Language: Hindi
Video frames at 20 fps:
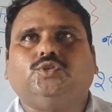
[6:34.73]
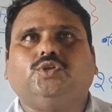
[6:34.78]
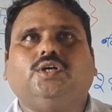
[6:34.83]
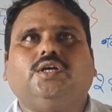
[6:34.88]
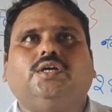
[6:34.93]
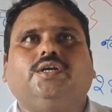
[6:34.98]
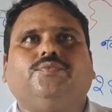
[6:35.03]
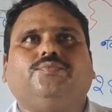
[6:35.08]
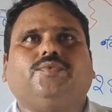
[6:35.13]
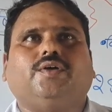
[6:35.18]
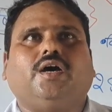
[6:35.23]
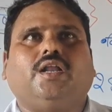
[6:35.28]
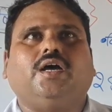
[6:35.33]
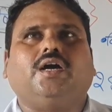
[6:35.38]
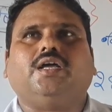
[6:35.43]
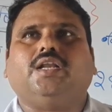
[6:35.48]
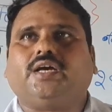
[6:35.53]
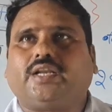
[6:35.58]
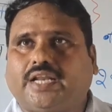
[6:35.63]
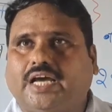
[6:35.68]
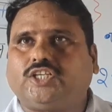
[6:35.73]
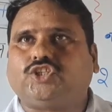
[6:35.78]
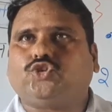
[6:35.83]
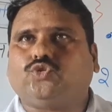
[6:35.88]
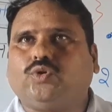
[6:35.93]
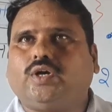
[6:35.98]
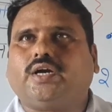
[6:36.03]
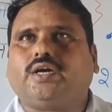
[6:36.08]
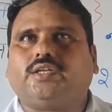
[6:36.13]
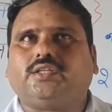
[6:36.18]
जो है अलग अलग राज्य
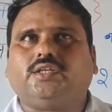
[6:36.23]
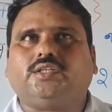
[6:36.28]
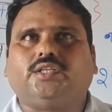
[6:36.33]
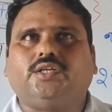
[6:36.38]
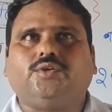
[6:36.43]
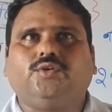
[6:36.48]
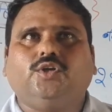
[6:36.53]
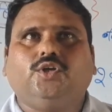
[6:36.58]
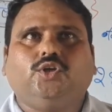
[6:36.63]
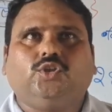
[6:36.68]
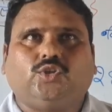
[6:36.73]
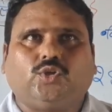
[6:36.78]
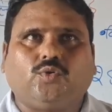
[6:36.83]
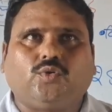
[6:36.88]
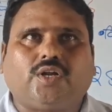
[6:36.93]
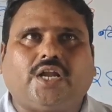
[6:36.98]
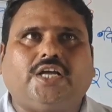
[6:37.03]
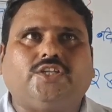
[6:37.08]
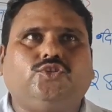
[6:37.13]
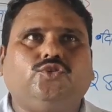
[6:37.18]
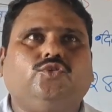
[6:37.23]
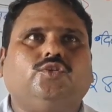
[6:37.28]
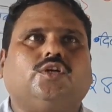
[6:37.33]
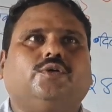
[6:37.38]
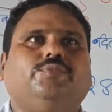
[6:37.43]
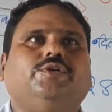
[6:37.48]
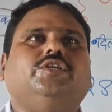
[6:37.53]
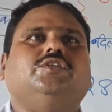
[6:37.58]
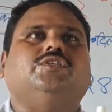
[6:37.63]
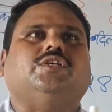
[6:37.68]
हुआ करते थे तो उन राज्यों
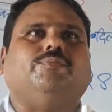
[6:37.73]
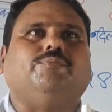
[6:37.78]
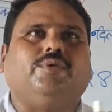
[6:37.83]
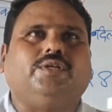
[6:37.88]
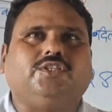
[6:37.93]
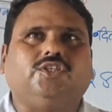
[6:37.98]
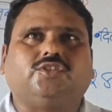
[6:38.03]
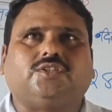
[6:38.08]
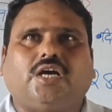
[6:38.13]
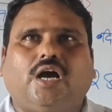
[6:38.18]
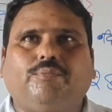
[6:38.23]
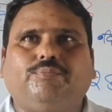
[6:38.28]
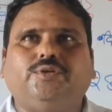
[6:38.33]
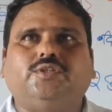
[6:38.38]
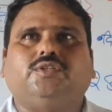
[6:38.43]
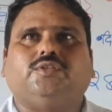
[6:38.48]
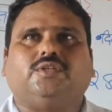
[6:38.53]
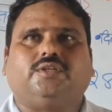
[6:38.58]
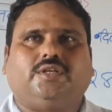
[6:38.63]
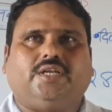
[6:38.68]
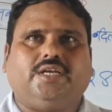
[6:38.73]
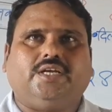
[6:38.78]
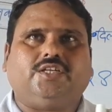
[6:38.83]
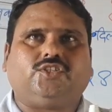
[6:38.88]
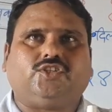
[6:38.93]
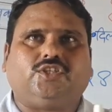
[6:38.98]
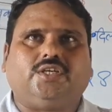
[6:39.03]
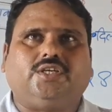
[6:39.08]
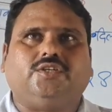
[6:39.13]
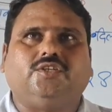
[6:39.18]
के बीच संबंध स्थापित रहे
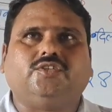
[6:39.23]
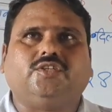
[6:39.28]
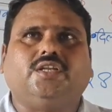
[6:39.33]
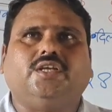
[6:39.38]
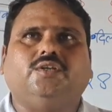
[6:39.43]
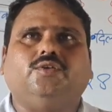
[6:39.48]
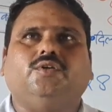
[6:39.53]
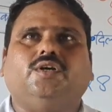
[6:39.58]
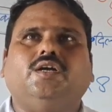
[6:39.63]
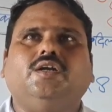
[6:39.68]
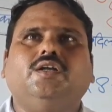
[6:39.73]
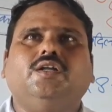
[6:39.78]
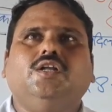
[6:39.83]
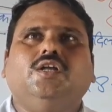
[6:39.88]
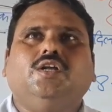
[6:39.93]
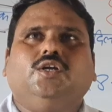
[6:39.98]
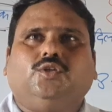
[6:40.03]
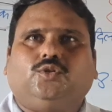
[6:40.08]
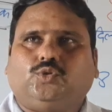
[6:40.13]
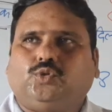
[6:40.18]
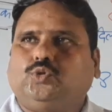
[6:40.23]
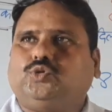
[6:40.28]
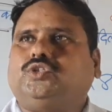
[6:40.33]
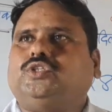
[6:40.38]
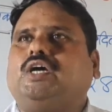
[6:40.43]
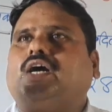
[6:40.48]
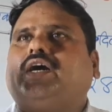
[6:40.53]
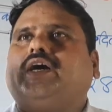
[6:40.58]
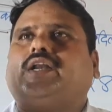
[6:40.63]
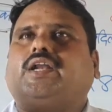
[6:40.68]
अच्छे इसलिए जो है दूत
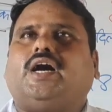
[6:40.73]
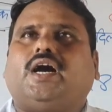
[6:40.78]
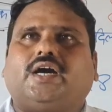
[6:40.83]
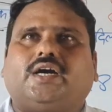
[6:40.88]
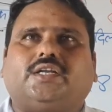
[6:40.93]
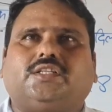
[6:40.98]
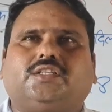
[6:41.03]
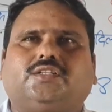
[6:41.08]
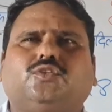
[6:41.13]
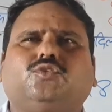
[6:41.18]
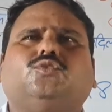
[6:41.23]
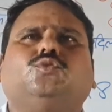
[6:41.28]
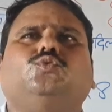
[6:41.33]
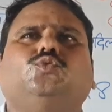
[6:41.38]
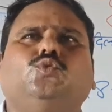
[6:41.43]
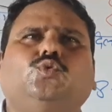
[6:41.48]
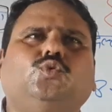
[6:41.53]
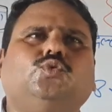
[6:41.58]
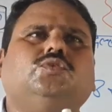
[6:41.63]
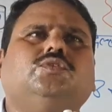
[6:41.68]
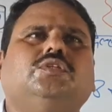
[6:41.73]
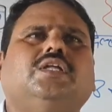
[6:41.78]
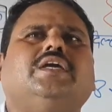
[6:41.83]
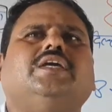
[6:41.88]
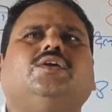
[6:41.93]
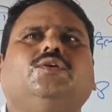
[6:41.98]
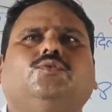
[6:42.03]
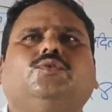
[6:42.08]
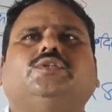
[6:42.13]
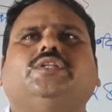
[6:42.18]
जाकर रहा करते थे तो दूत
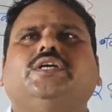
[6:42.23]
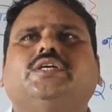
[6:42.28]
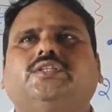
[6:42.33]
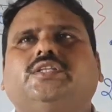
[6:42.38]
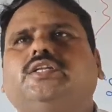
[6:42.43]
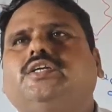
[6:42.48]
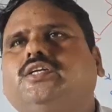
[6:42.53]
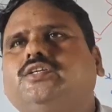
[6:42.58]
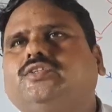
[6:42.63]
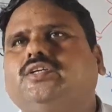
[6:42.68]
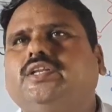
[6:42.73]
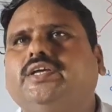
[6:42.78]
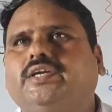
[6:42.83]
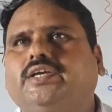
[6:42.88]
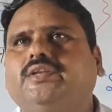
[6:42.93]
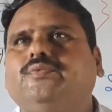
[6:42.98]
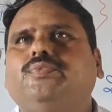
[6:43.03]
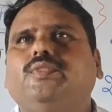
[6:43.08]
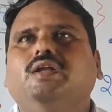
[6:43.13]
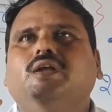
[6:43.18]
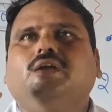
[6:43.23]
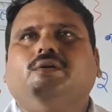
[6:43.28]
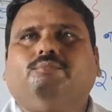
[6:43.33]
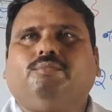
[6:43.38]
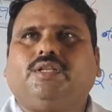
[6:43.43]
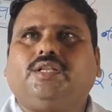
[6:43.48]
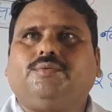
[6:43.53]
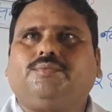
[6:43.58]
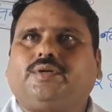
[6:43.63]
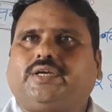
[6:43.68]
नहीं होते हैं एक तरीके से लेकिन
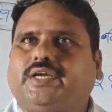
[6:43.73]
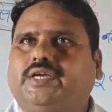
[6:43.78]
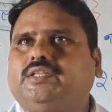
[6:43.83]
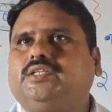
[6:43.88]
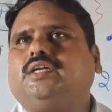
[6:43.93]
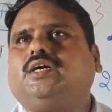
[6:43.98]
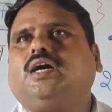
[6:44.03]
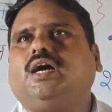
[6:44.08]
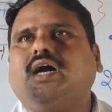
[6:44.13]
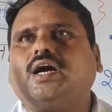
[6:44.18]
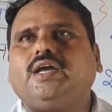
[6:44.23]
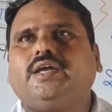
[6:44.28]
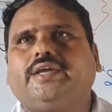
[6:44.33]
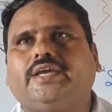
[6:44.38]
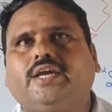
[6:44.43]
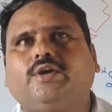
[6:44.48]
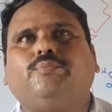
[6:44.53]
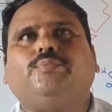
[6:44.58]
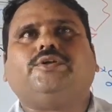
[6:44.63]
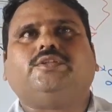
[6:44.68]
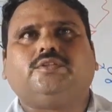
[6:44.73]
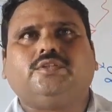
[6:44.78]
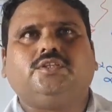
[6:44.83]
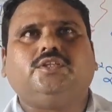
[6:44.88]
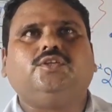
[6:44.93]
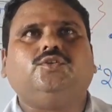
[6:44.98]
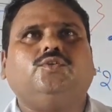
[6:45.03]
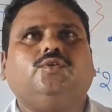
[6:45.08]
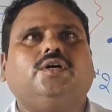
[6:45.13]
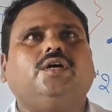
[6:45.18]
मतलब केंद्र का एक
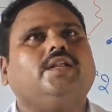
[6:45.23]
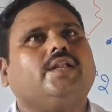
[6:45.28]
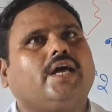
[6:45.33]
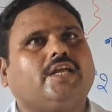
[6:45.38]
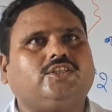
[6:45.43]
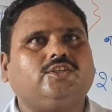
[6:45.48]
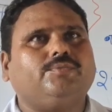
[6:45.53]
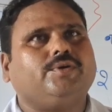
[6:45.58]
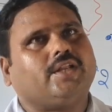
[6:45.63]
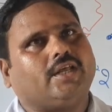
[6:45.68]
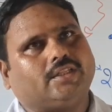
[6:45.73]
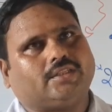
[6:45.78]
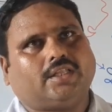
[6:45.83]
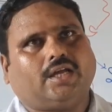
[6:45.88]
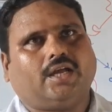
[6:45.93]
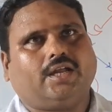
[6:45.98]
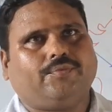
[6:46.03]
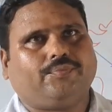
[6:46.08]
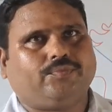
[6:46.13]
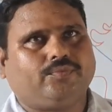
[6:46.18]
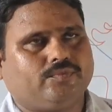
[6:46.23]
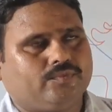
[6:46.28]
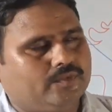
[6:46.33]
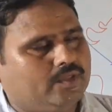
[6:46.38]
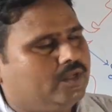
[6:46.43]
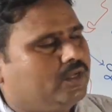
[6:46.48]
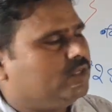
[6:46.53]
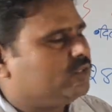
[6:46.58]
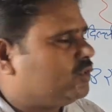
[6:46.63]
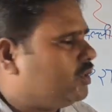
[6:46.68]
प्रतिनिधि जो है राज्य में रहता है
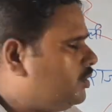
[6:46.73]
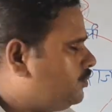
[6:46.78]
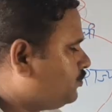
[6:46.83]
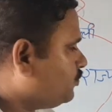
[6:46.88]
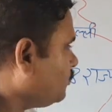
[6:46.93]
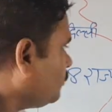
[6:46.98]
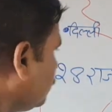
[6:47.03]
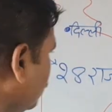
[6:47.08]
तो